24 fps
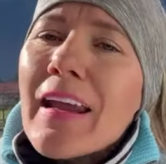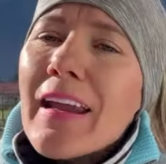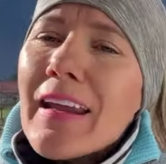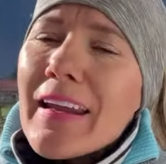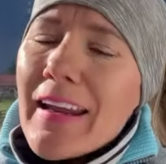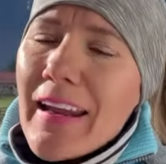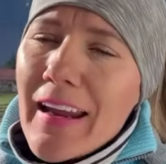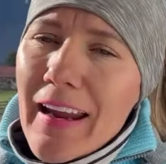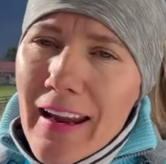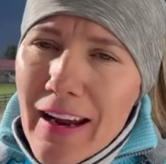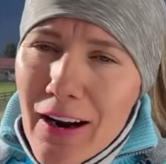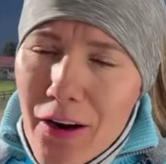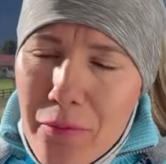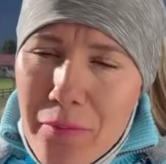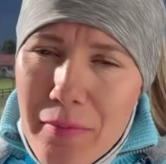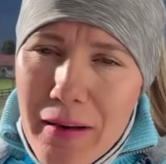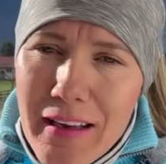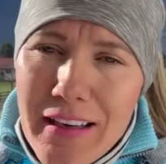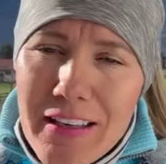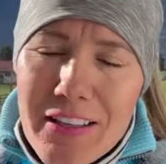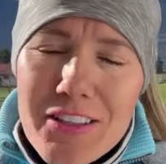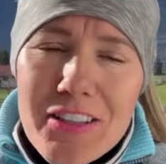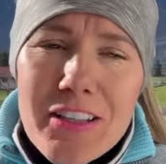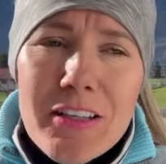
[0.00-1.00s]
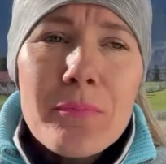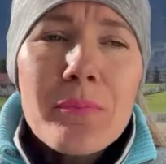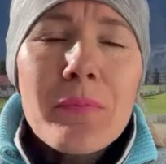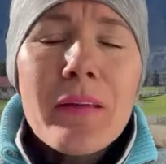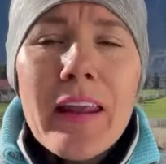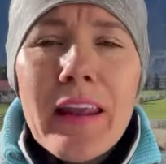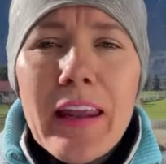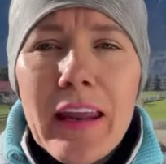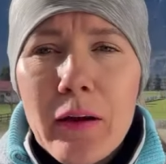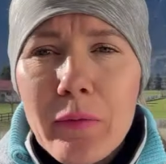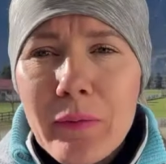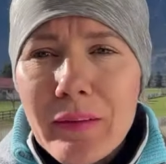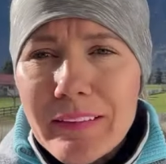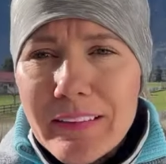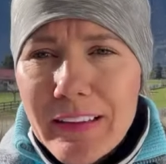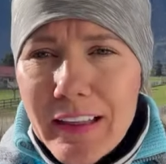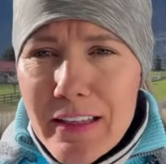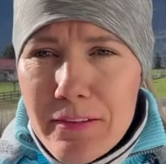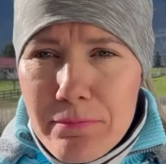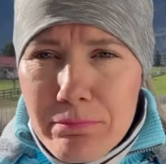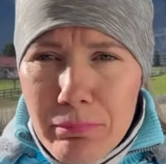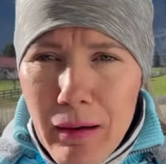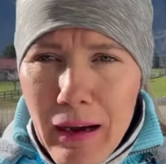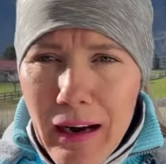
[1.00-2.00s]
E realmente eu entrei
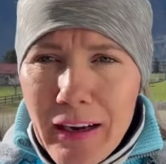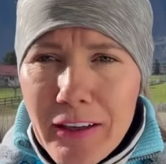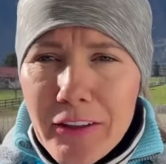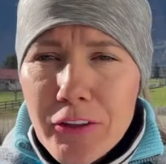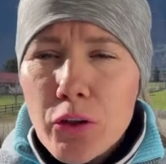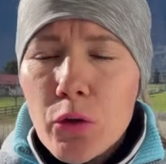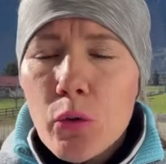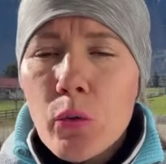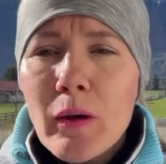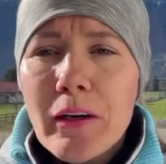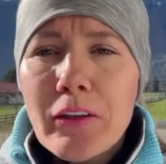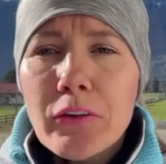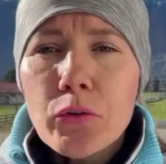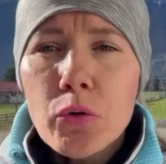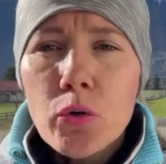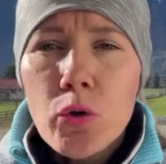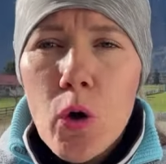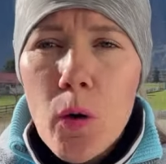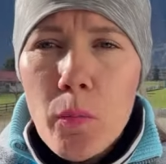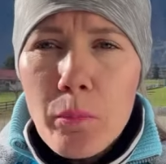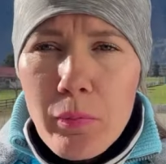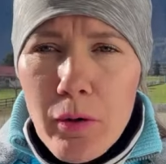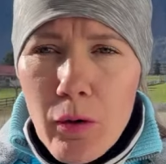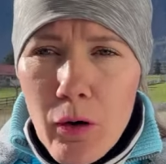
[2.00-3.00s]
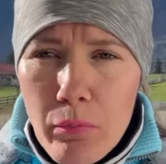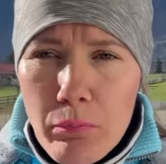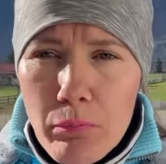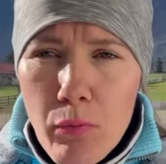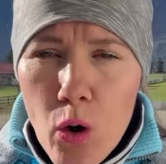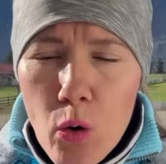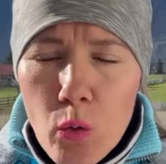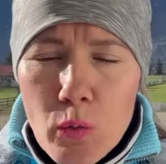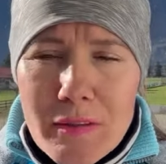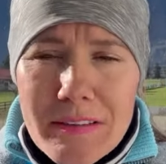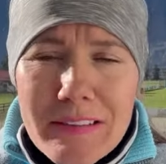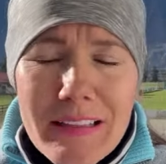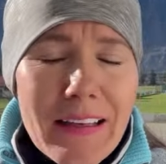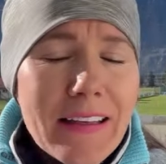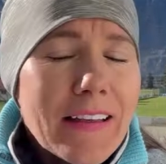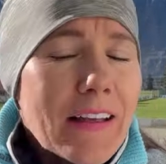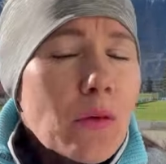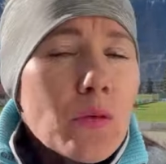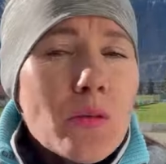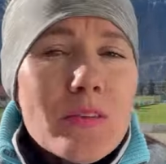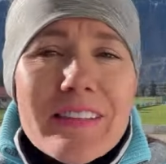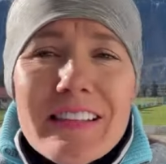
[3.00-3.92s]
em parto, o Arthur rompeu a bolsa e eu não